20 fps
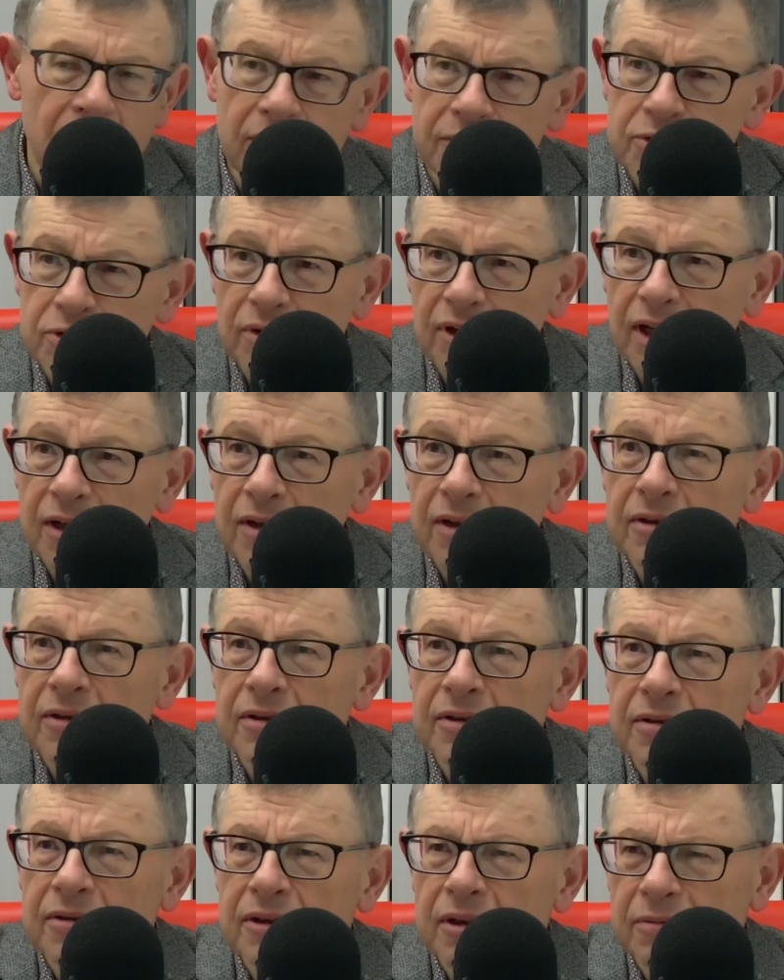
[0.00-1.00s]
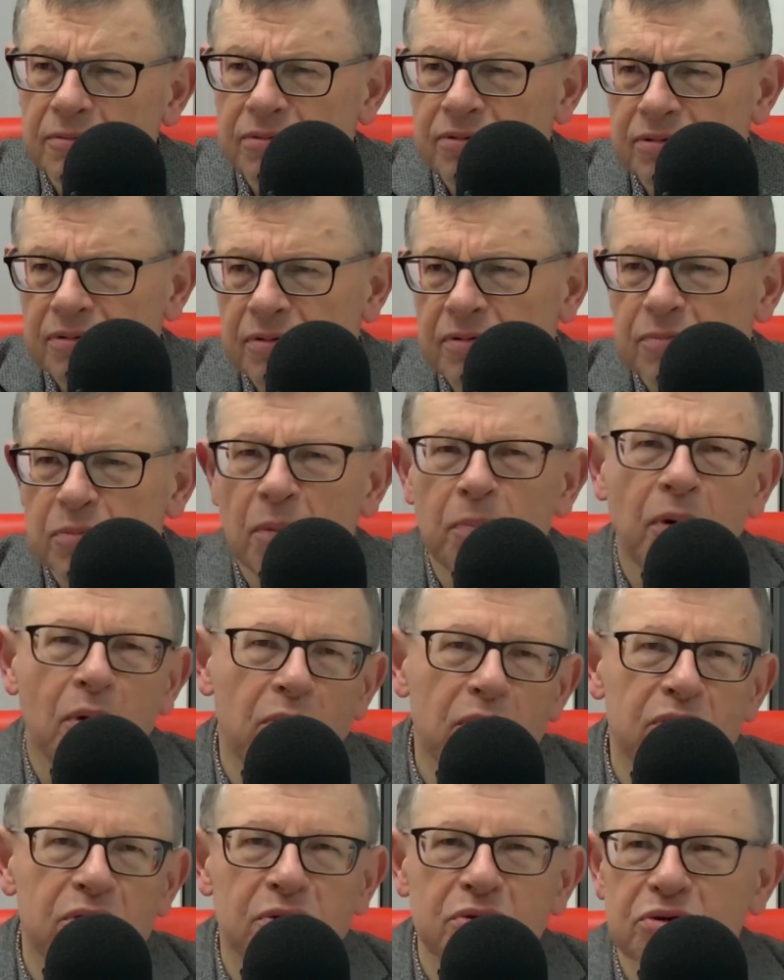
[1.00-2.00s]
wczoraj no, po
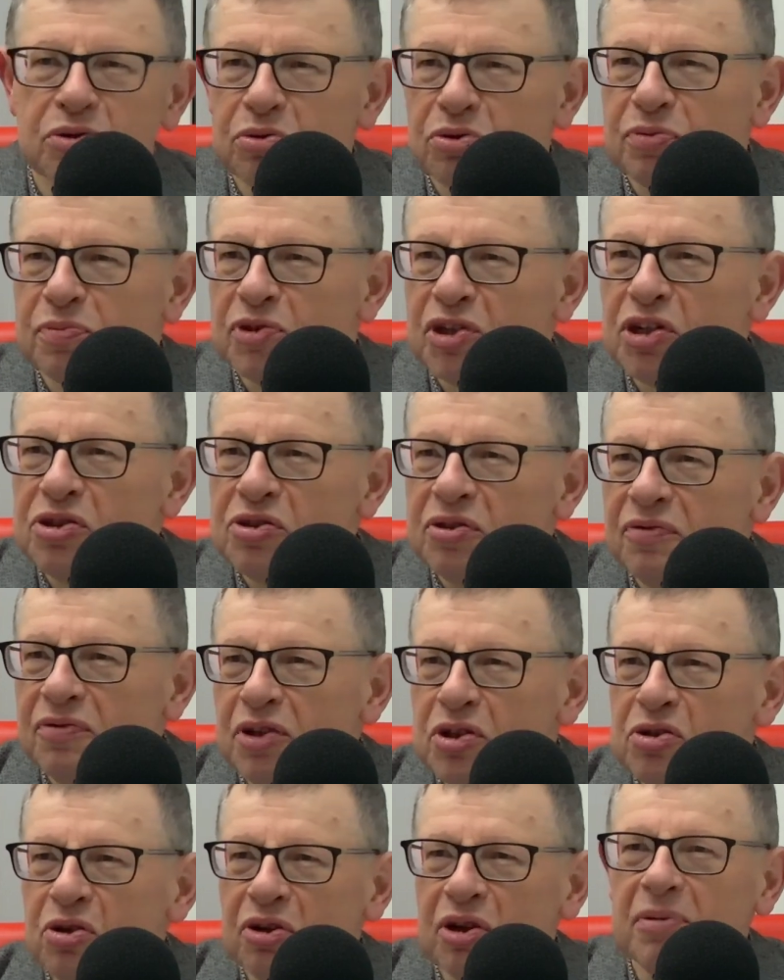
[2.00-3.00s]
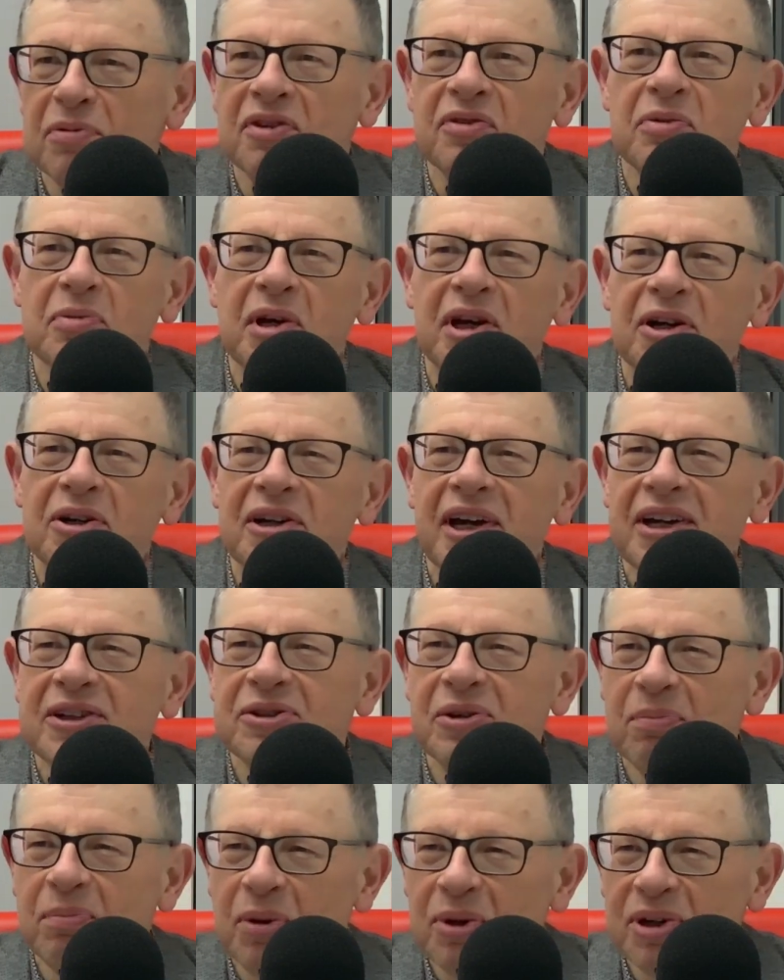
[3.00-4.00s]
południu, czy już przez tym wieczorem, nie wiem jak, jak
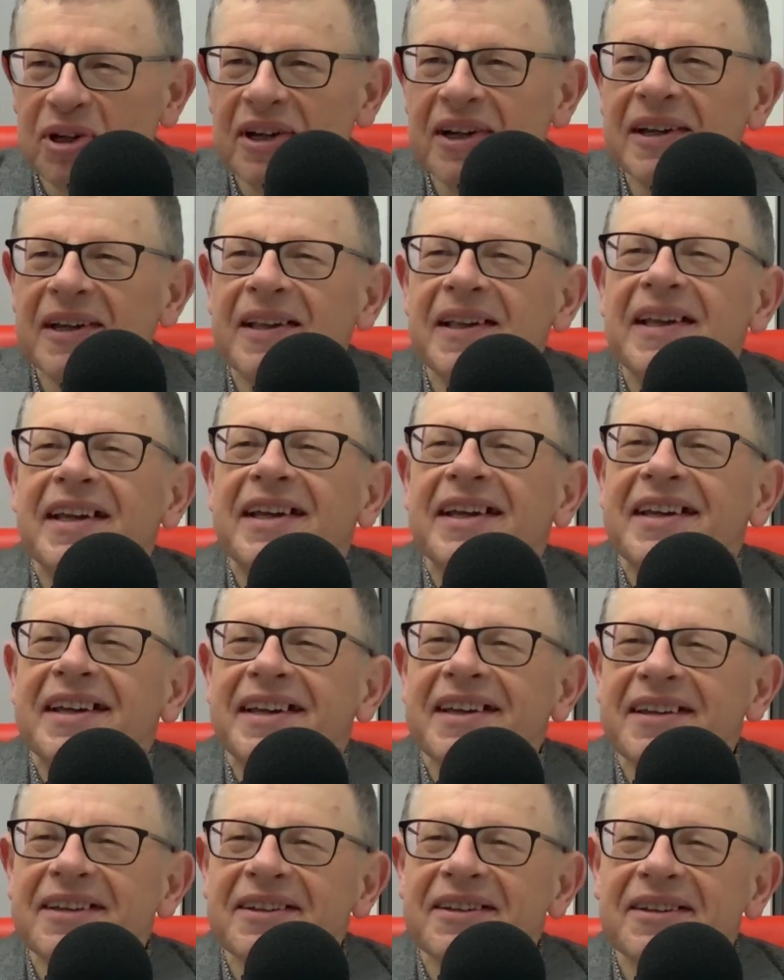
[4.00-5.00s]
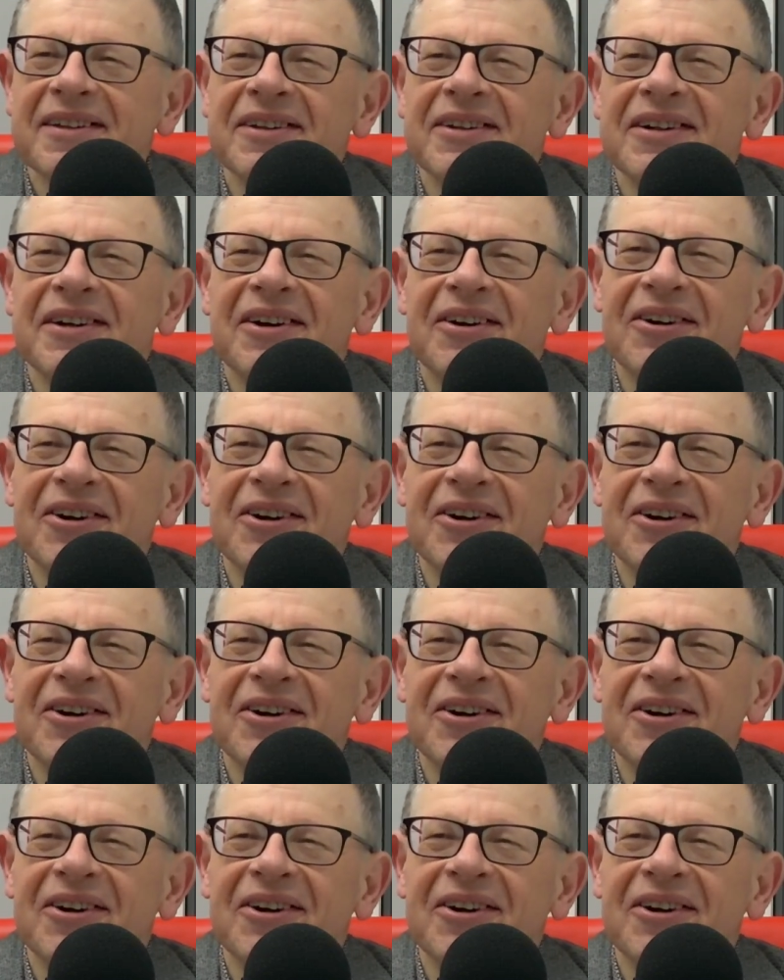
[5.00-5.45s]
tą porę określić.